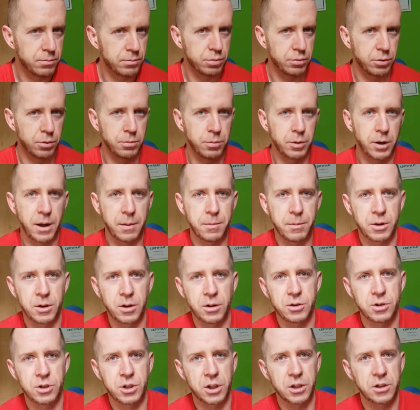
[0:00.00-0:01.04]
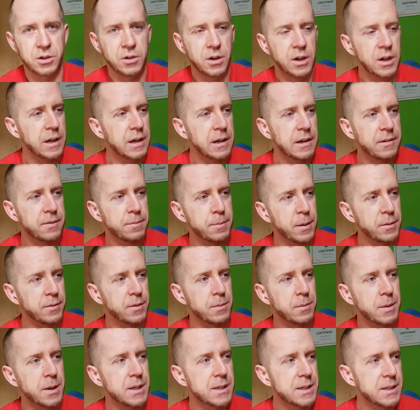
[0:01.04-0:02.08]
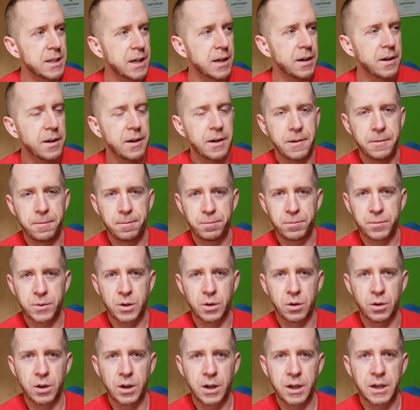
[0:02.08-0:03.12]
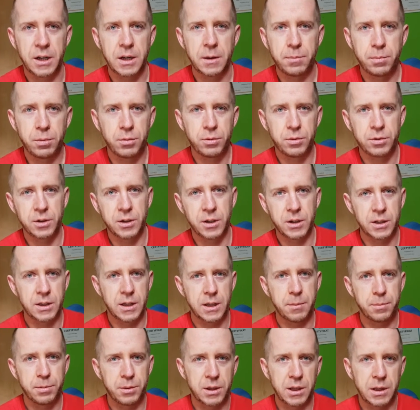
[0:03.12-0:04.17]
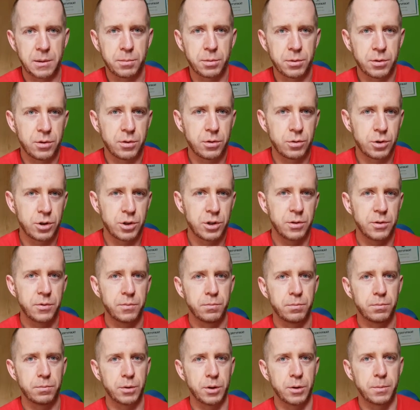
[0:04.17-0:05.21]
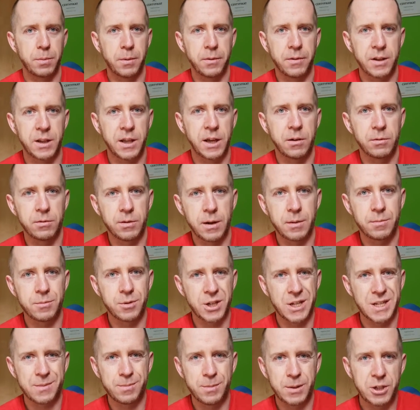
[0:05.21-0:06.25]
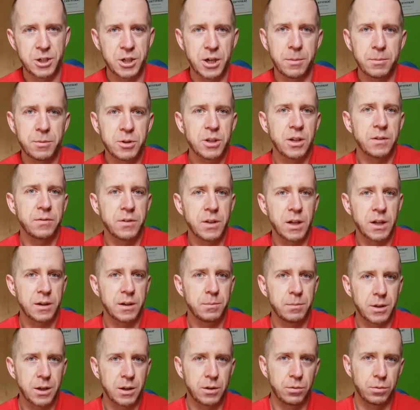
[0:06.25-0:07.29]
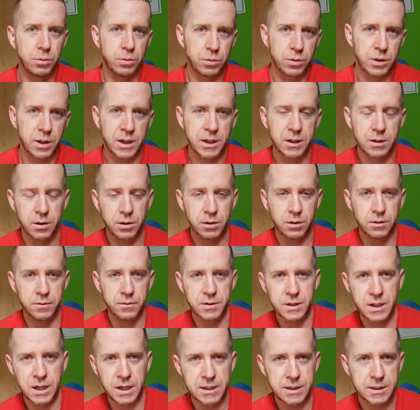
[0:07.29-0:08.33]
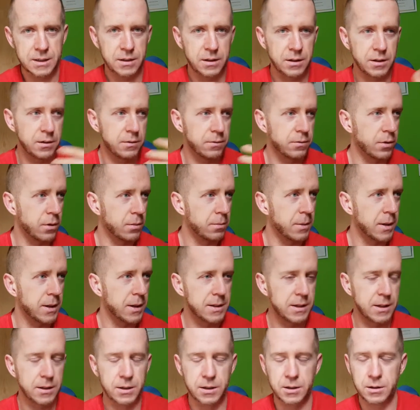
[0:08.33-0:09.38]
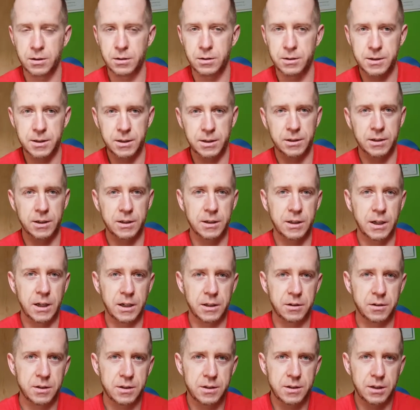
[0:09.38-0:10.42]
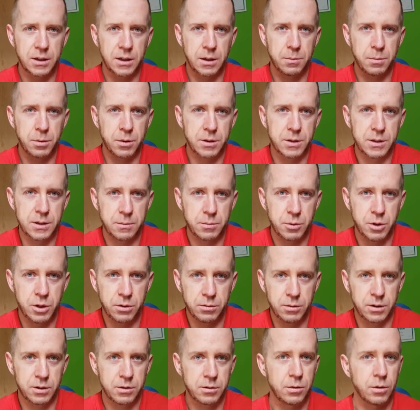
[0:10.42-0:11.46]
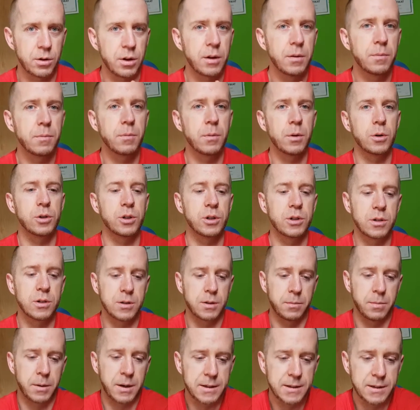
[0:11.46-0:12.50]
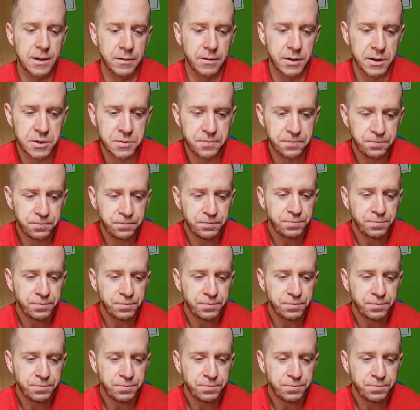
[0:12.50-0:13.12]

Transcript: próbujemy dotrzeć w pewne miejsce, Kolejne punkty, etapy tej podróży podpowiadają nam, że zbliżamy się w danym kierunku, tak? Drogowskazy, informacje na drodze i tak dalej. To jest taki prosty przykład, który może to zobrazować.